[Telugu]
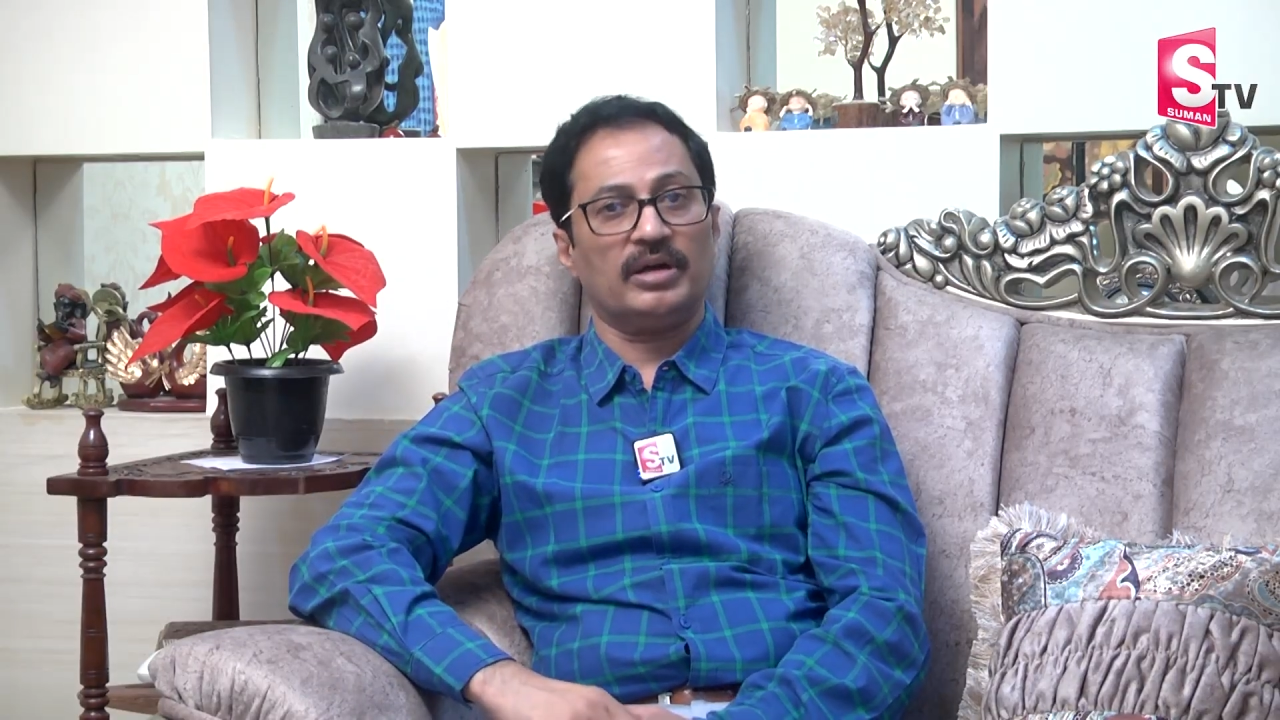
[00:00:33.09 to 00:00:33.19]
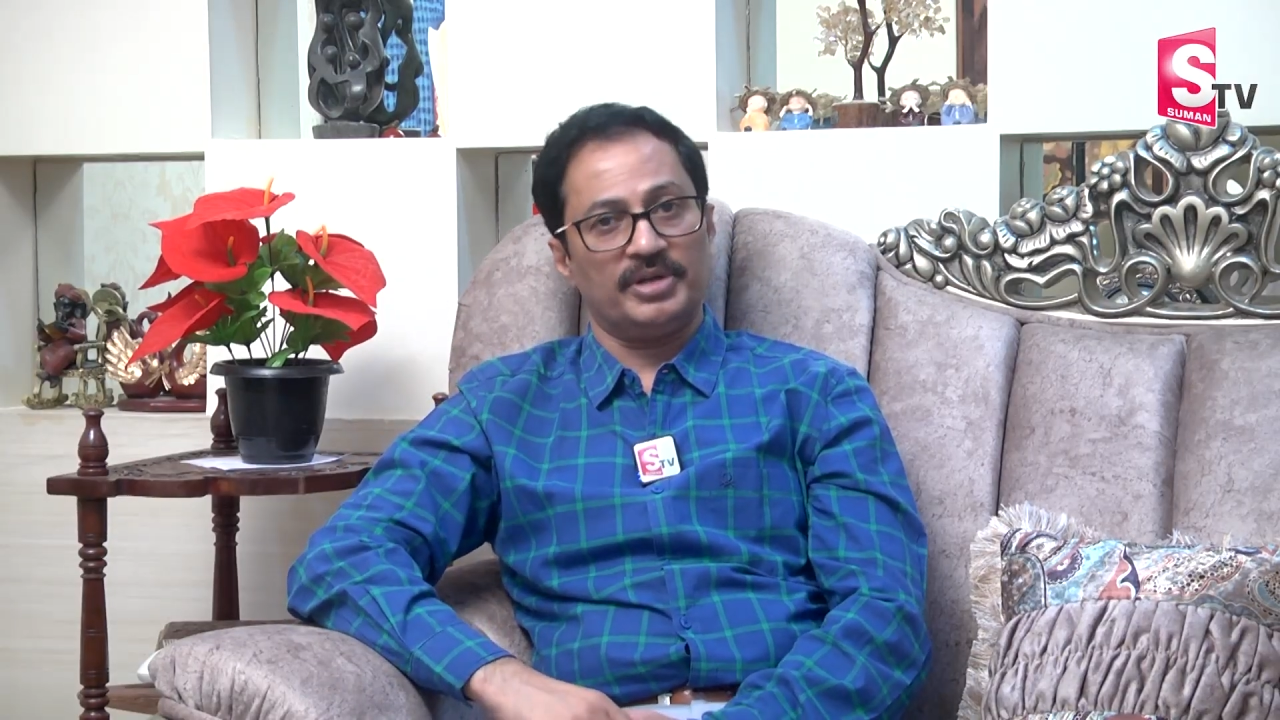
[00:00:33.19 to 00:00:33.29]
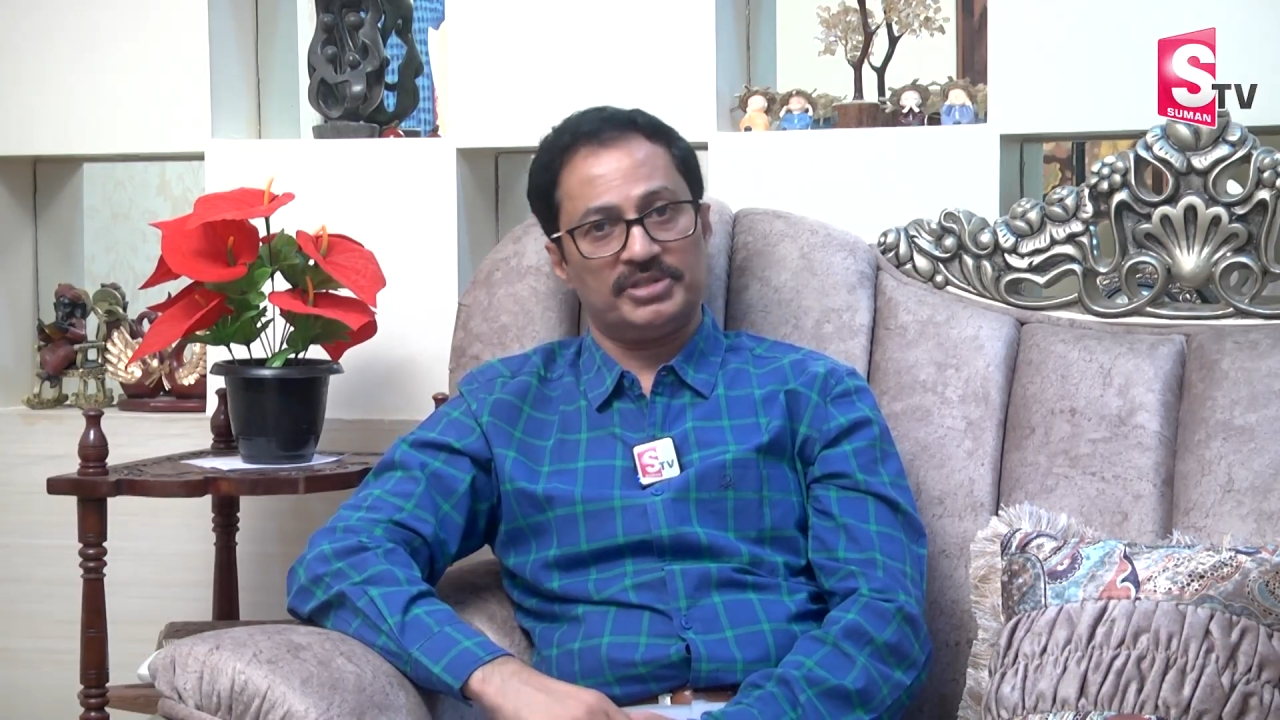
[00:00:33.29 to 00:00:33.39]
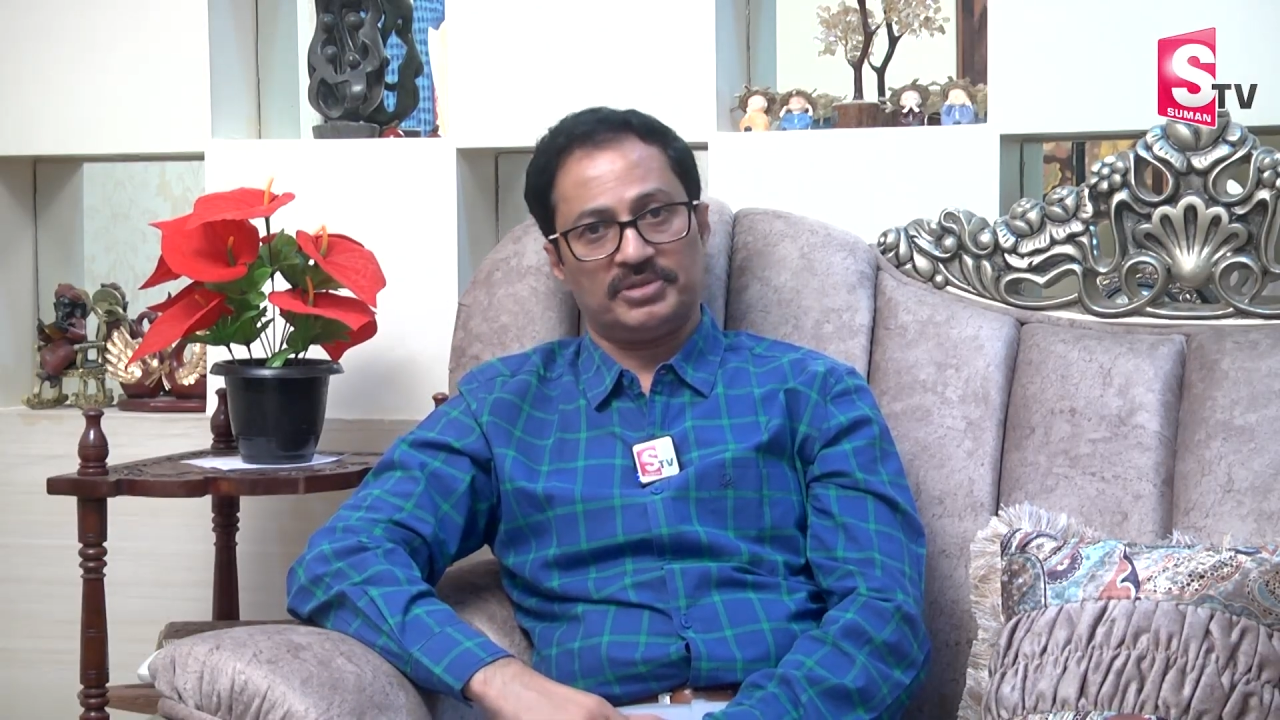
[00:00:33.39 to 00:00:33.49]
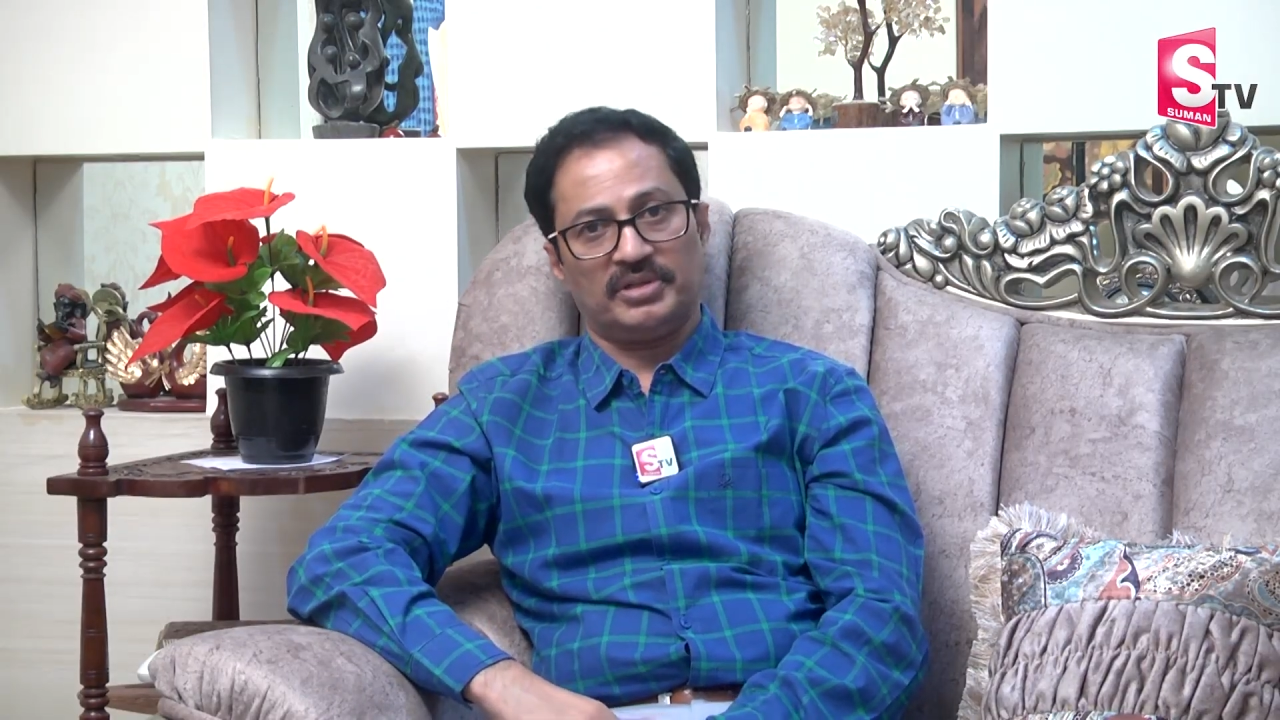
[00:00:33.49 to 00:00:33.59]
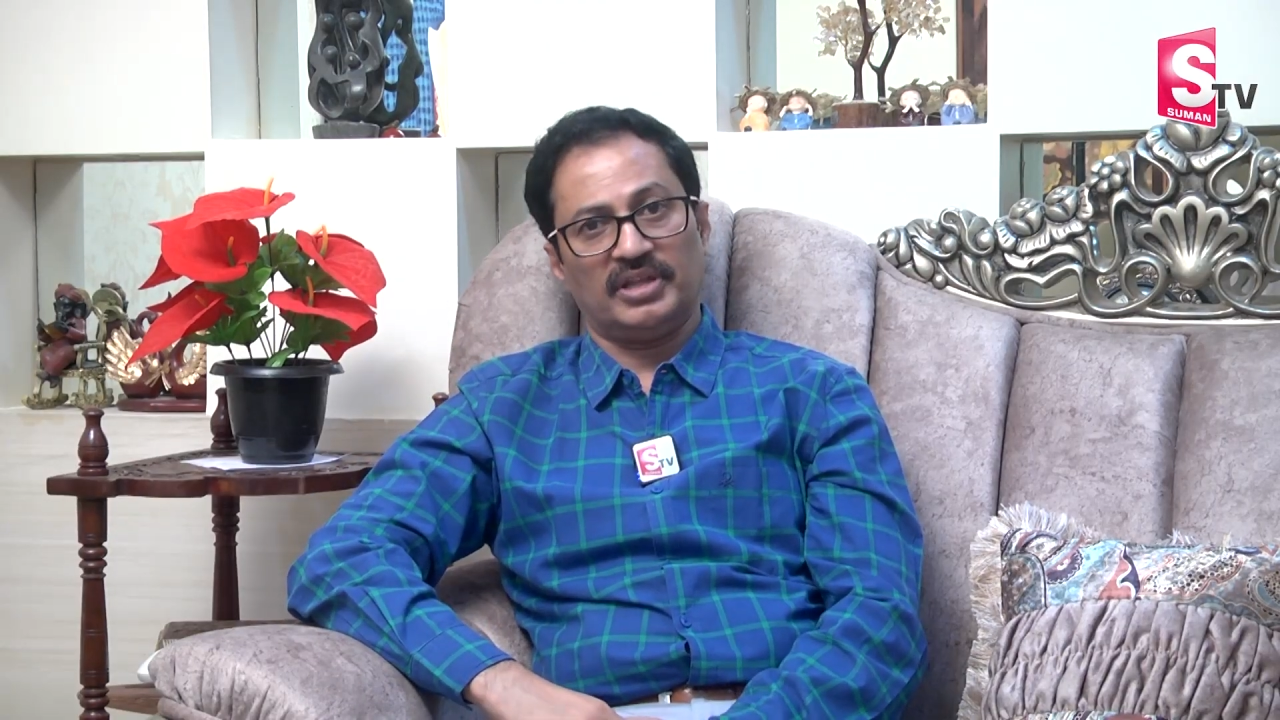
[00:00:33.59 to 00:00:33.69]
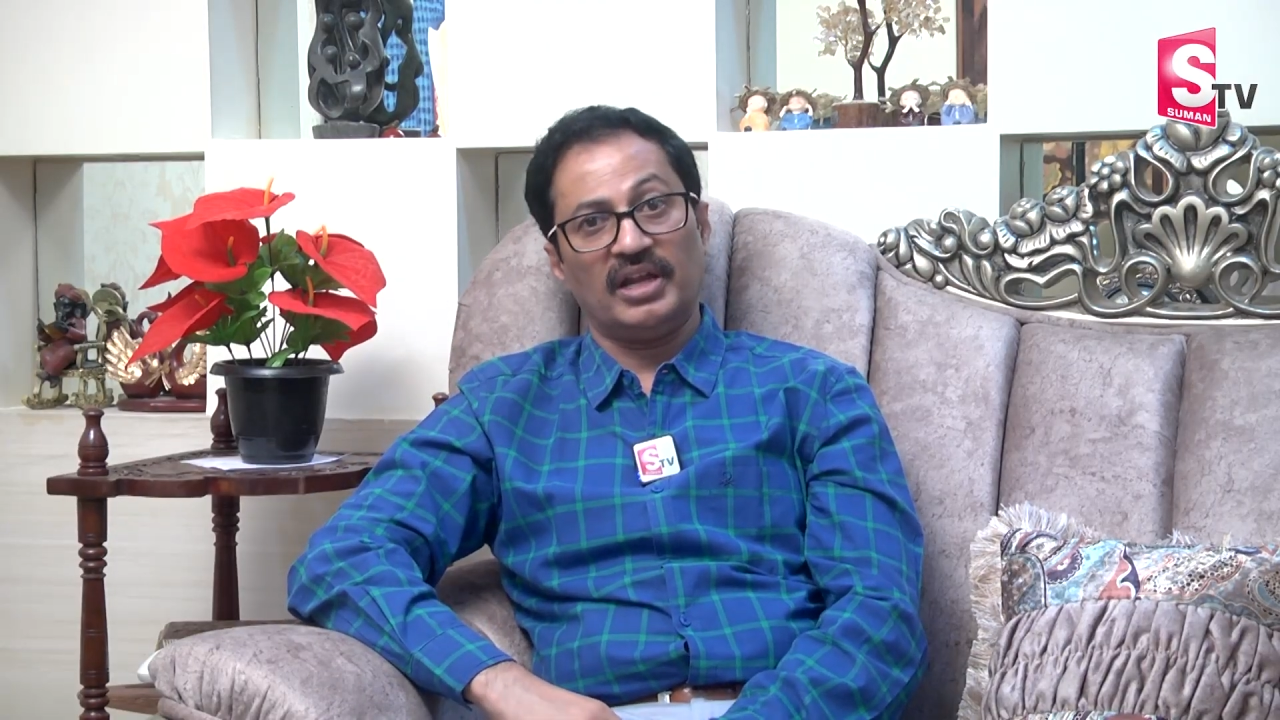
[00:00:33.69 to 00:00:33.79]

గమనిస్తుంటాం